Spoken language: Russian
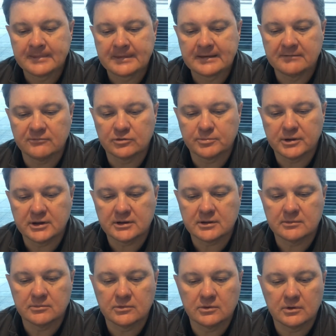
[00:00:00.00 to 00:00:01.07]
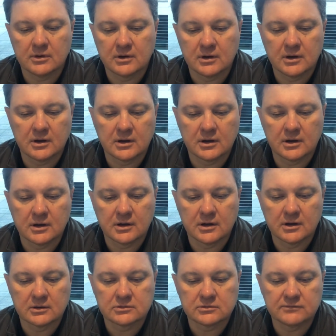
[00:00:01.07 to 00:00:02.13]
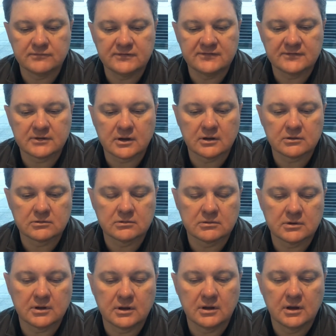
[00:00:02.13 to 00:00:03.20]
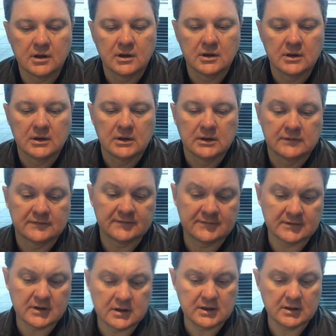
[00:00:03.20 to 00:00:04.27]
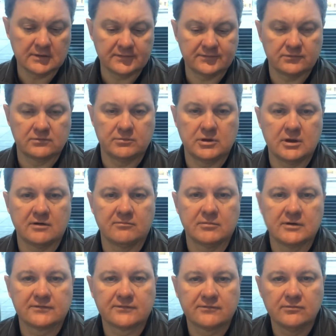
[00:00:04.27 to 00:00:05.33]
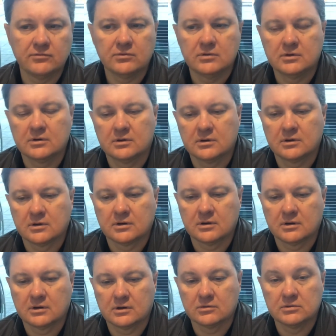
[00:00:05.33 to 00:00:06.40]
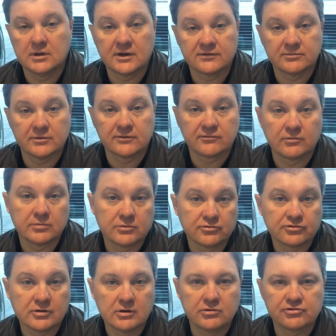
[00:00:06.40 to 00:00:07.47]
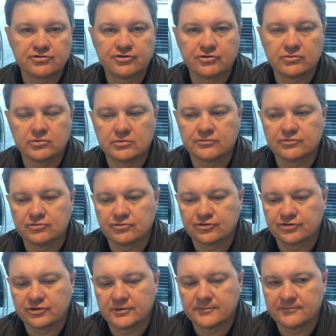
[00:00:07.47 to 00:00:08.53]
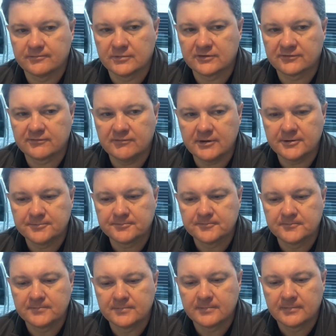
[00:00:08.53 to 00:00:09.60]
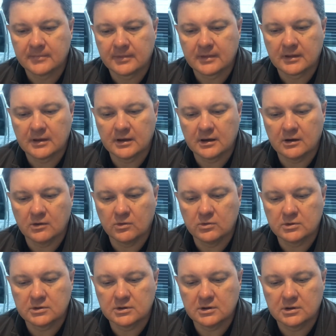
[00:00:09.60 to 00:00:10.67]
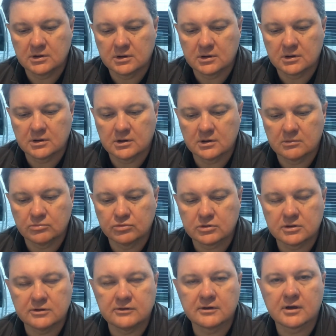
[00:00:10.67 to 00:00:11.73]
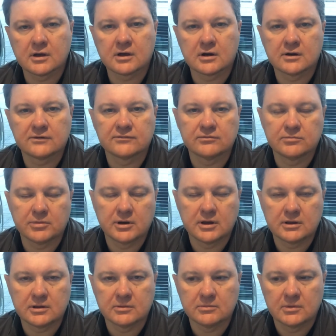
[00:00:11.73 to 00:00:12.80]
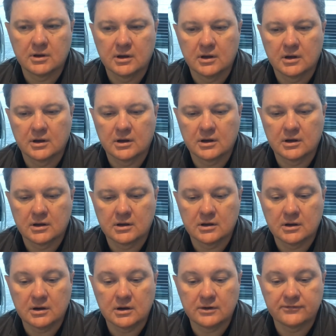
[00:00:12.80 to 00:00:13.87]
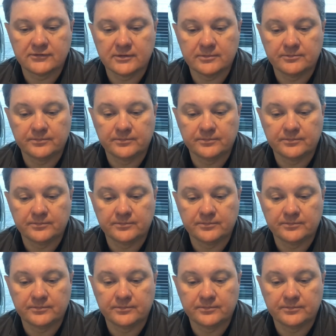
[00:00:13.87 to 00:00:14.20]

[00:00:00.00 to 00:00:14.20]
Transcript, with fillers: Вот поэтому а, тот визит, который состоялся, он меня в Москву, а, у нас в Москву, потому что Леша Чепунов тоже в Москве, а, он а, будет идти как раз вот по этим а, рельсам.